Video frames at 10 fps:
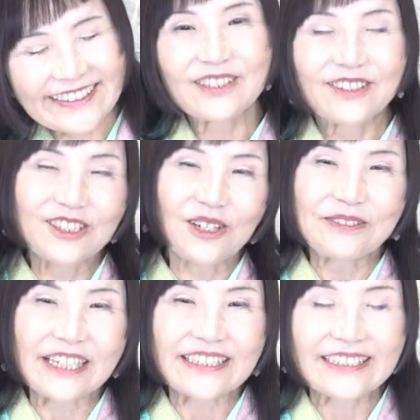続きを
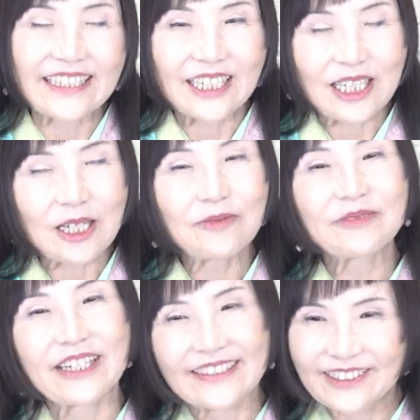見たかったら
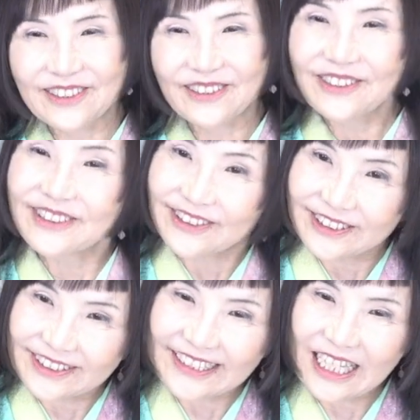チャンネル登録よろ
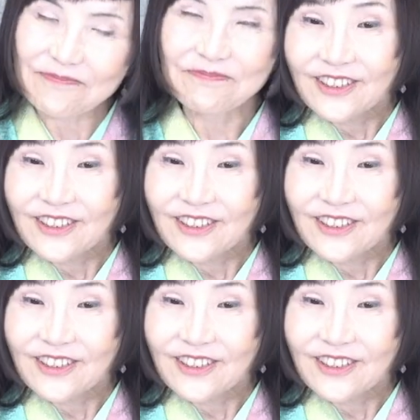しくね。